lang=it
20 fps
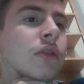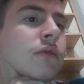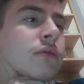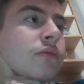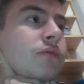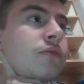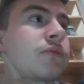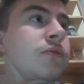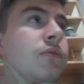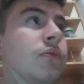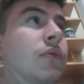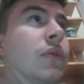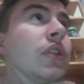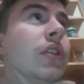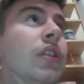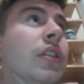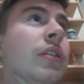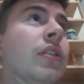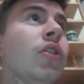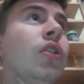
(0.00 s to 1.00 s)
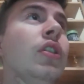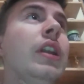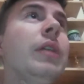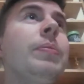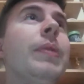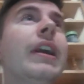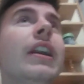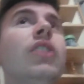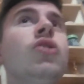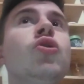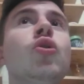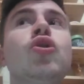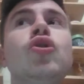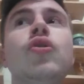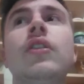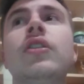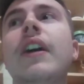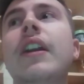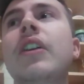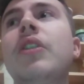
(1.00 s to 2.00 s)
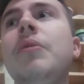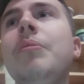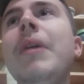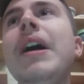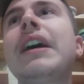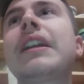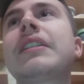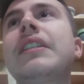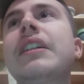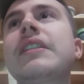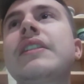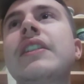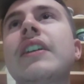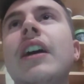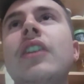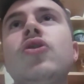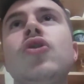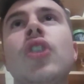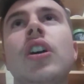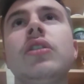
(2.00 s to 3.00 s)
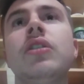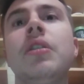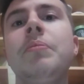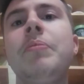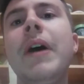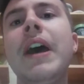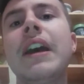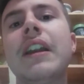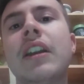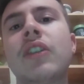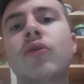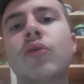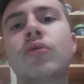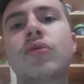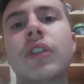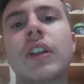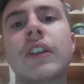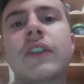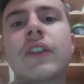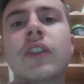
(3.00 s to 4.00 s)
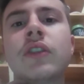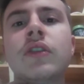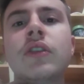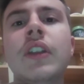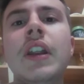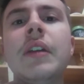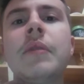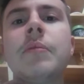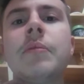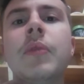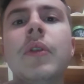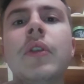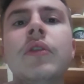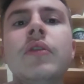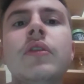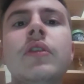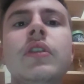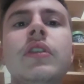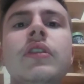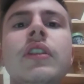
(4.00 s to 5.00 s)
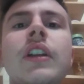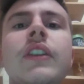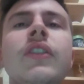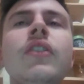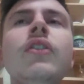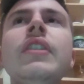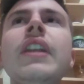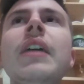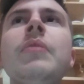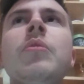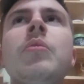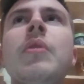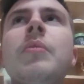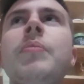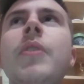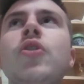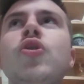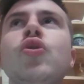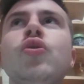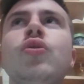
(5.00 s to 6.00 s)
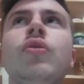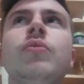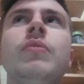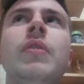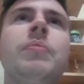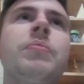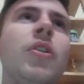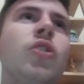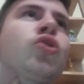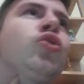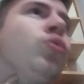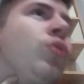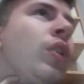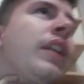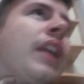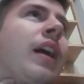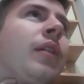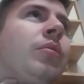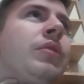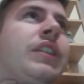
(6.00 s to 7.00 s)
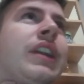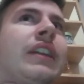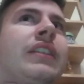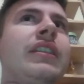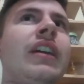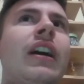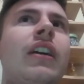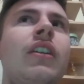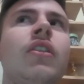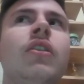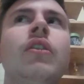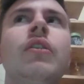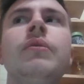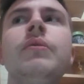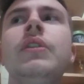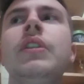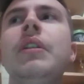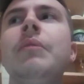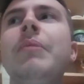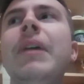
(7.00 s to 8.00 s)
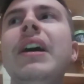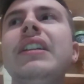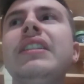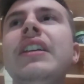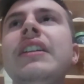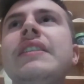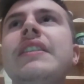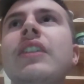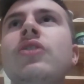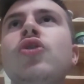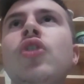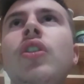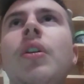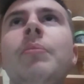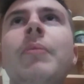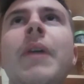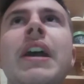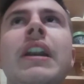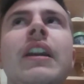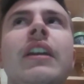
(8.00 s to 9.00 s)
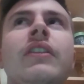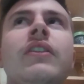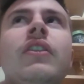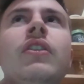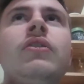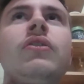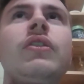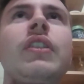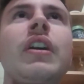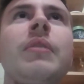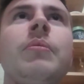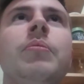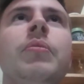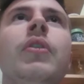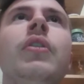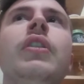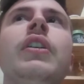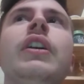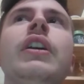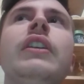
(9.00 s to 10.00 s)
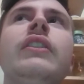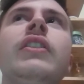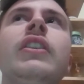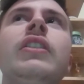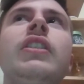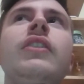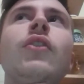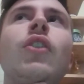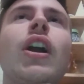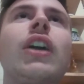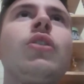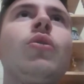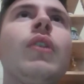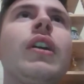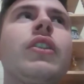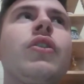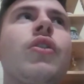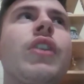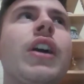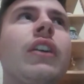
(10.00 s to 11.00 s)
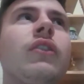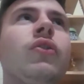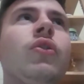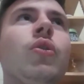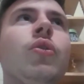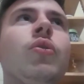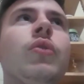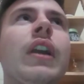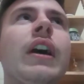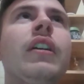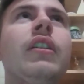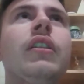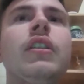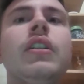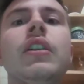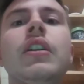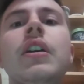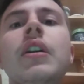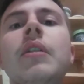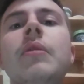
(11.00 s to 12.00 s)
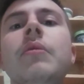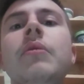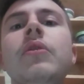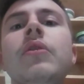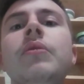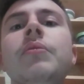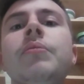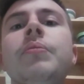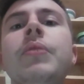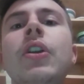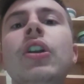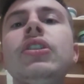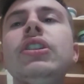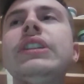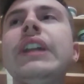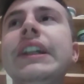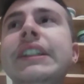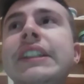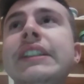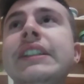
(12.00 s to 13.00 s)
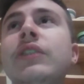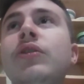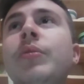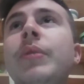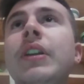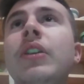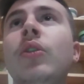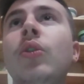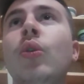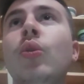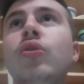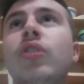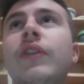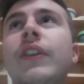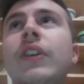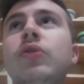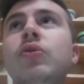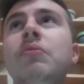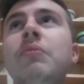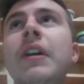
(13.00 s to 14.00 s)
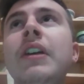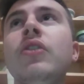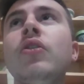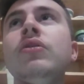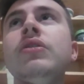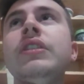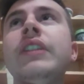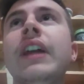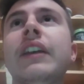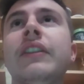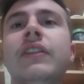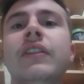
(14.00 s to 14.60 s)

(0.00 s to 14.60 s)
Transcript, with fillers: Il gol del pareggio riusciamo a trovare con Mertens che ha giocato bene, soprattutto nel secondo tempo. Nel secondo tempo mi è piaciuto, mi è piaciuto il Napoli in attacco. Mertens ha giocato bene nel secondo tempo. Si è divorato qualche occasione. Però di testa è stato pericoloso. Ha fatto un bel gol di testa.